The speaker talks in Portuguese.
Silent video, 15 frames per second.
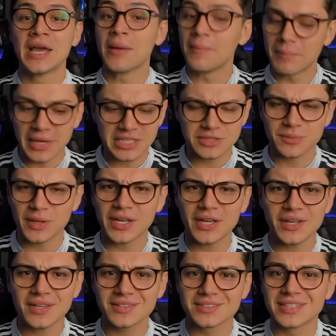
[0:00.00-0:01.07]
Mesmo
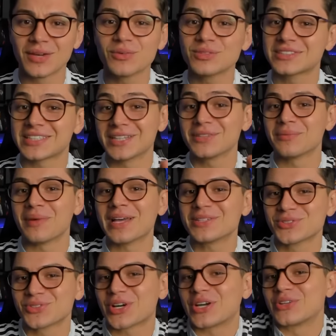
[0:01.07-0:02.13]
aí, não sendo mais
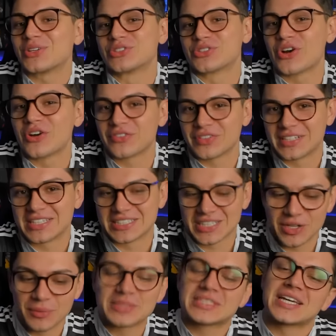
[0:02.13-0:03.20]
um jogador jovem, né?
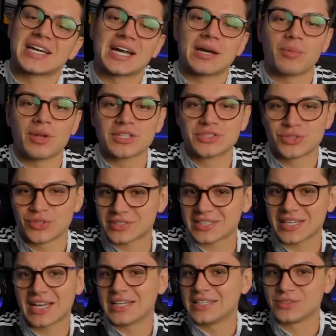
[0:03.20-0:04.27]
Geralmente quem ganha a bola de ouro
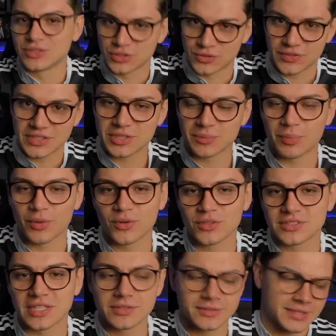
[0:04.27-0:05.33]
tá ali nos 20 e poucos
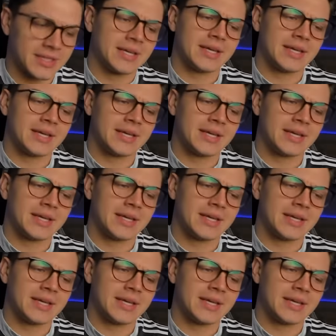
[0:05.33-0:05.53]
anos.